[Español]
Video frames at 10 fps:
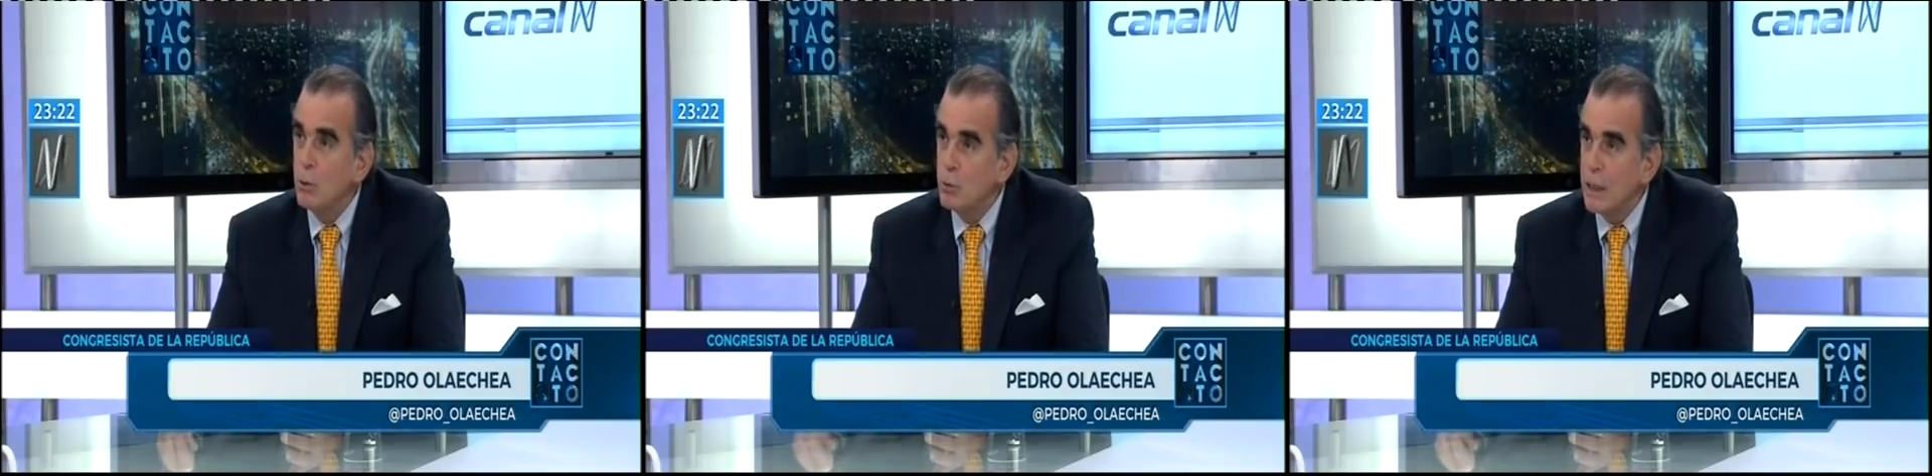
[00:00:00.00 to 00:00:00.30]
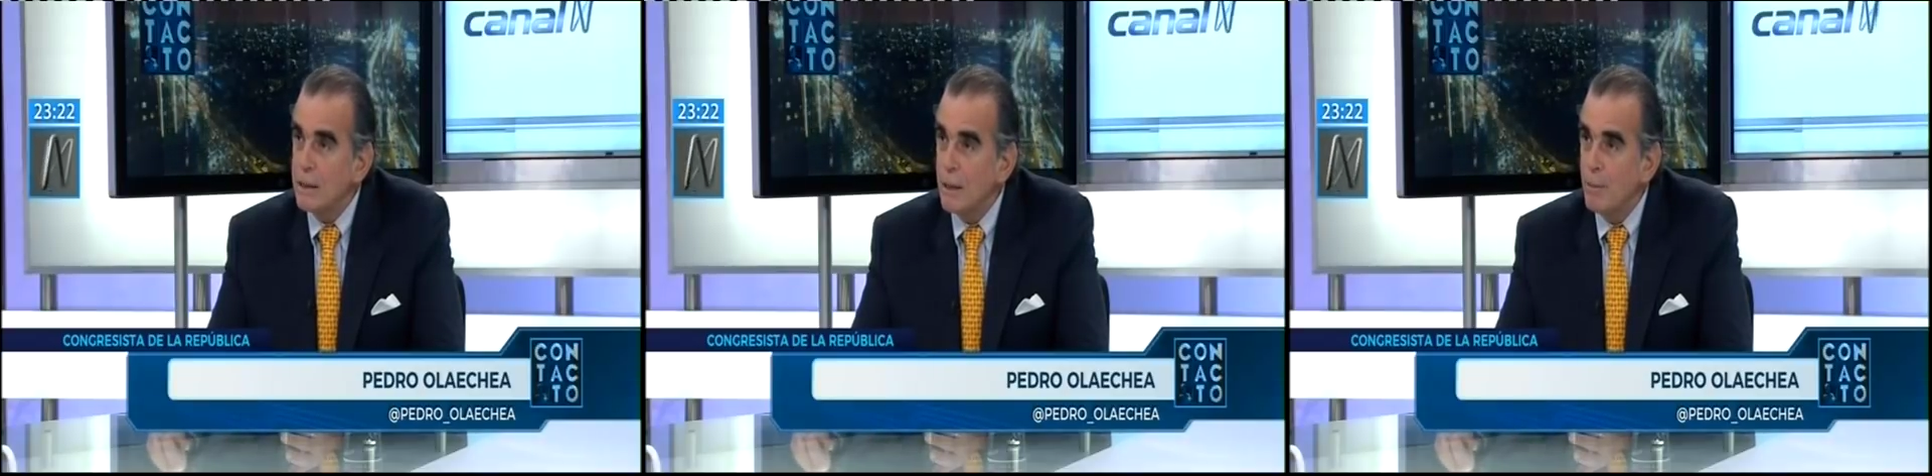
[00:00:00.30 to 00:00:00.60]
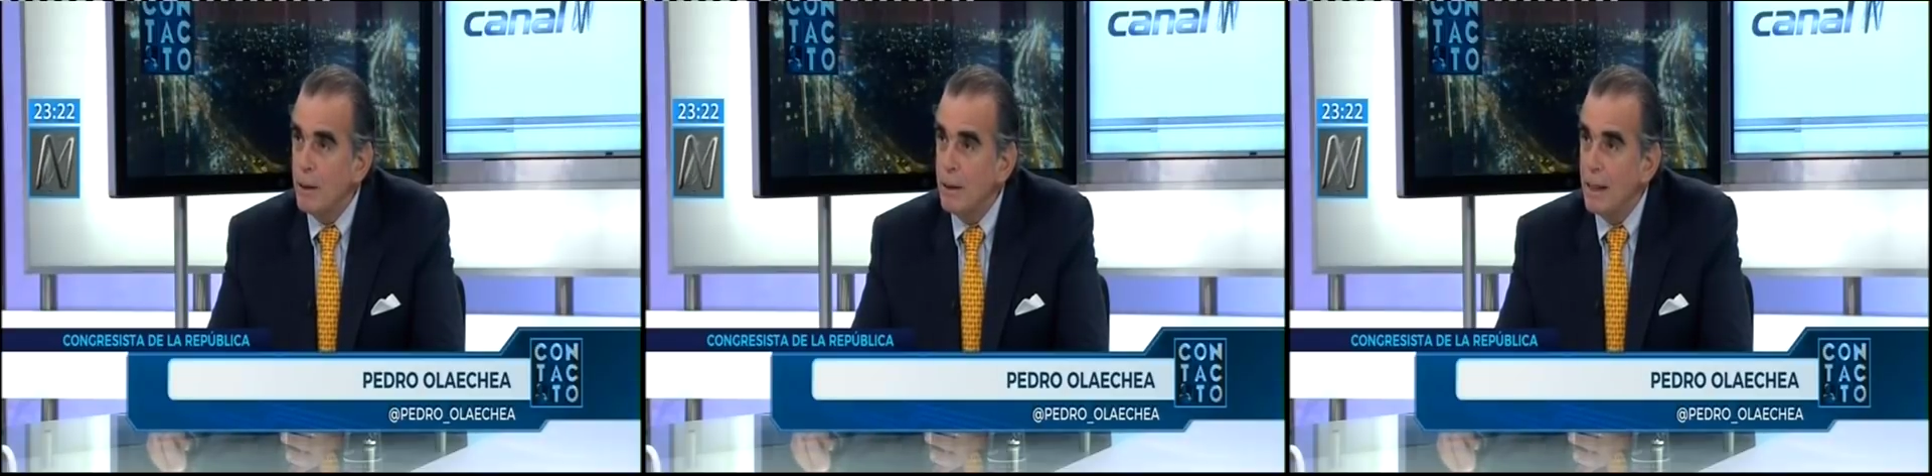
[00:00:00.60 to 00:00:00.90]
un
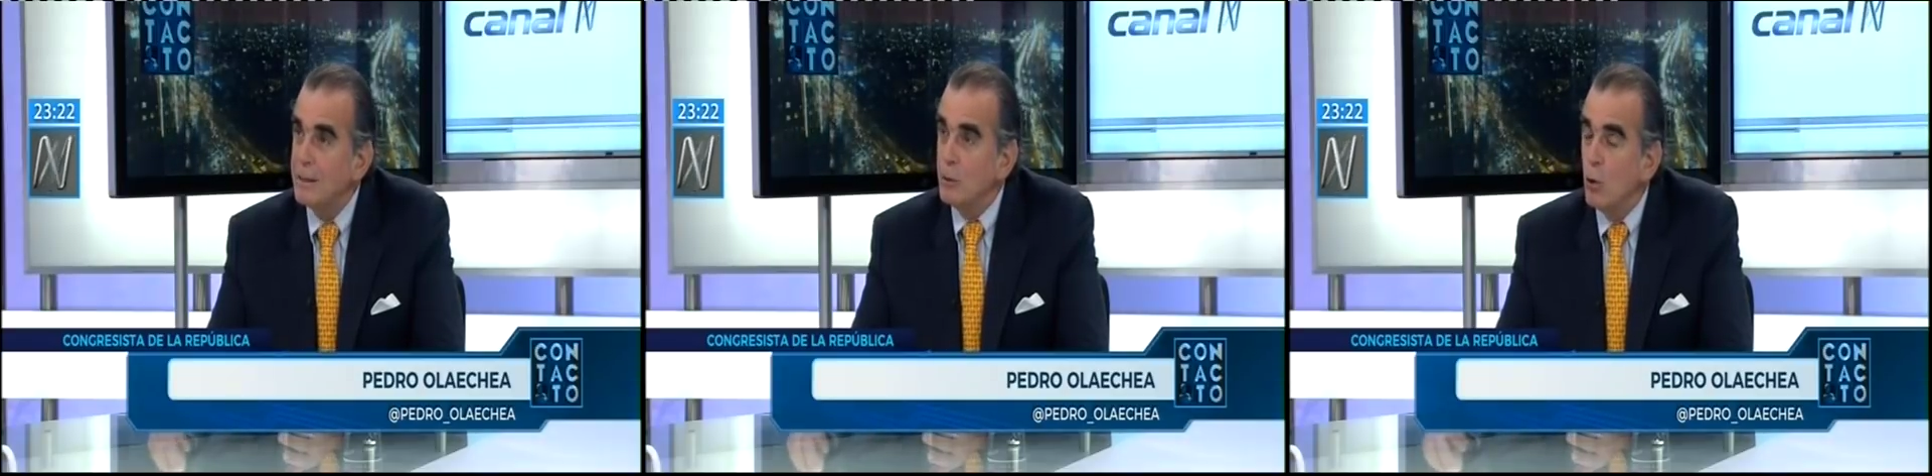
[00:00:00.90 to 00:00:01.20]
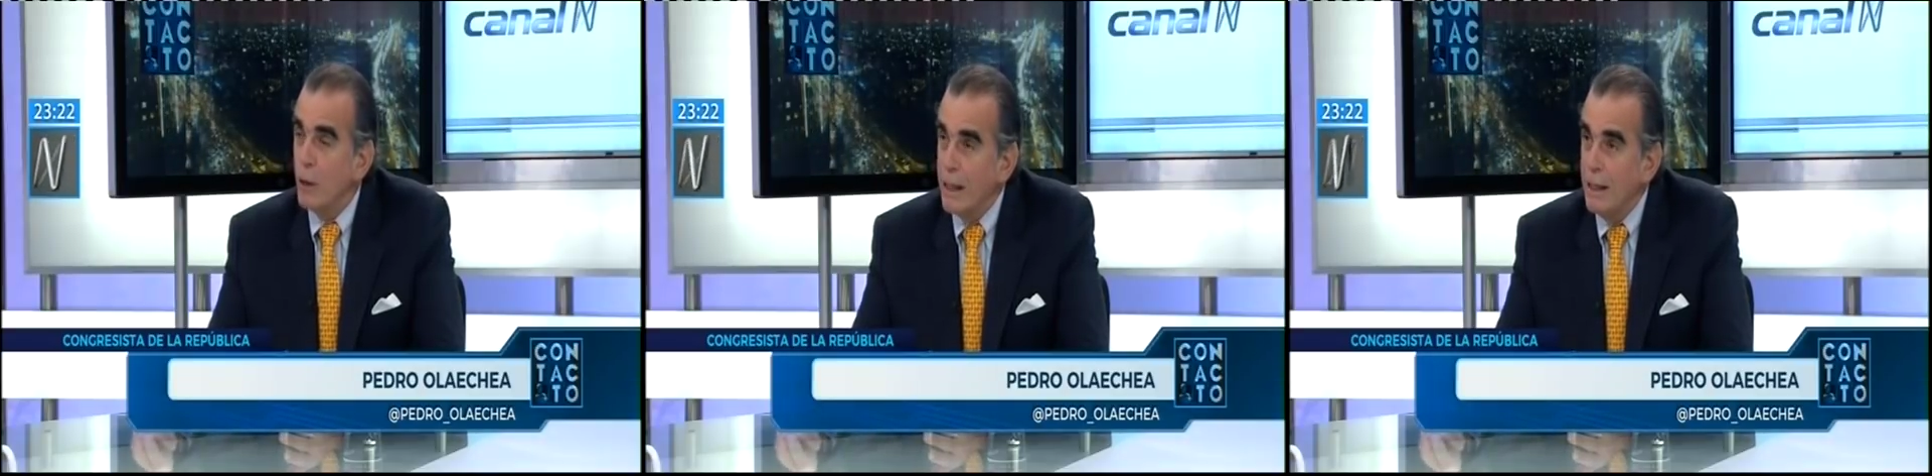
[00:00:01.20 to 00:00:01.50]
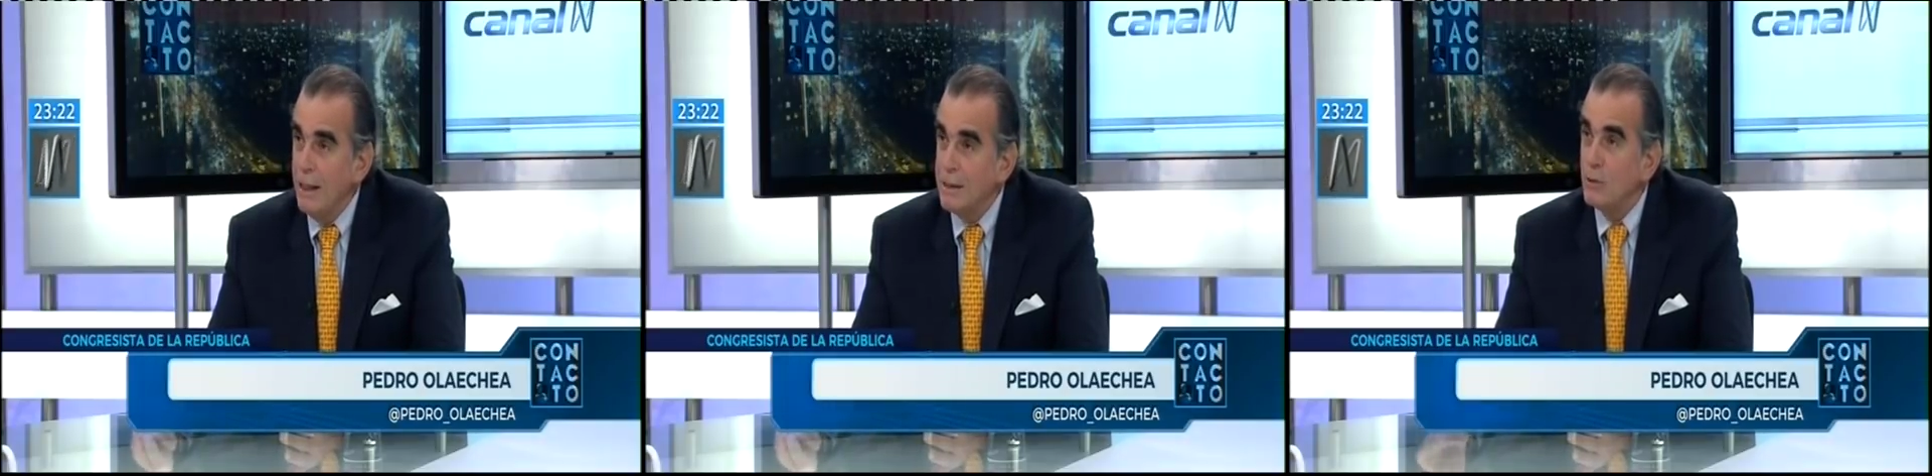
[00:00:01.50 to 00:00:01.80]
sátrapa haciendo lo que quería,